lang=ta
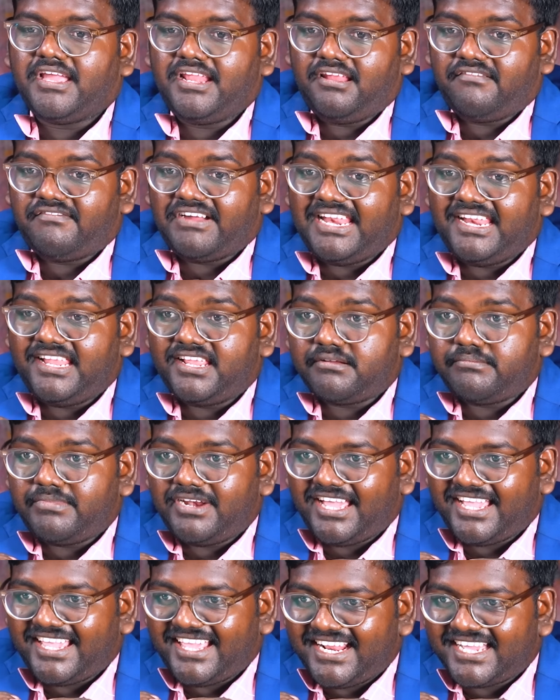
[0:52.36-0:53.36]
இல்லை
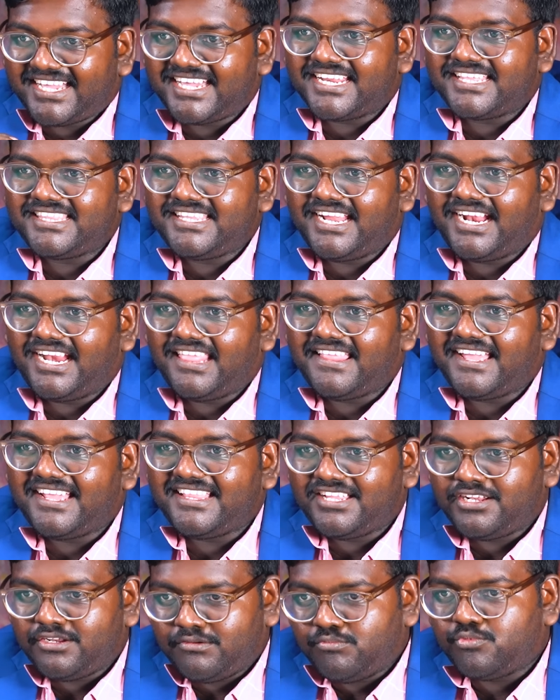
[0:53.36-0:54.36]
வல்லரபிளாக இருக்கிறதுனால
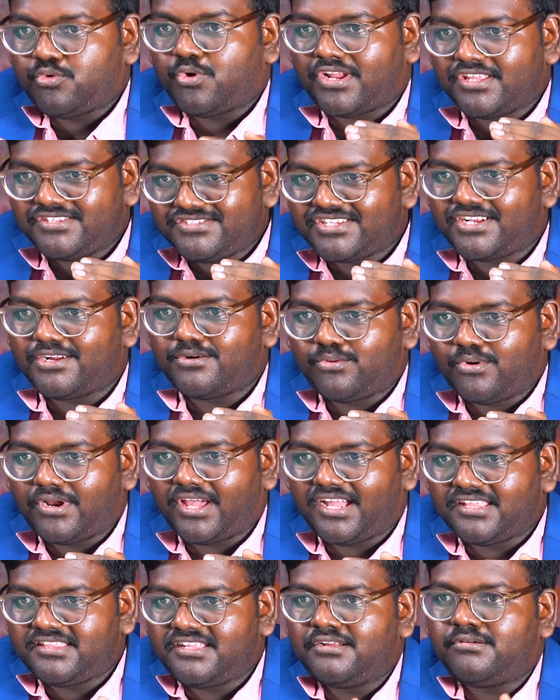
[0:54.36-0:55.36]
தான் இது இன்னும்
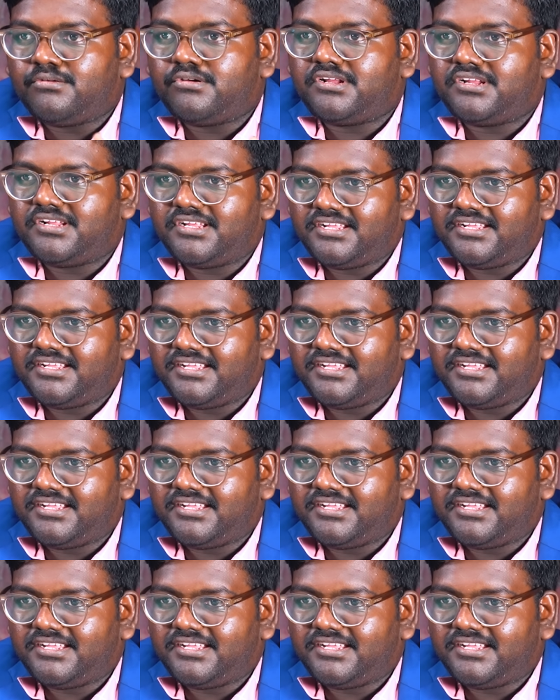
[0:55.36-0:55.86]
குறைஞ்சிடக்கூடாதுன்னு ஒரு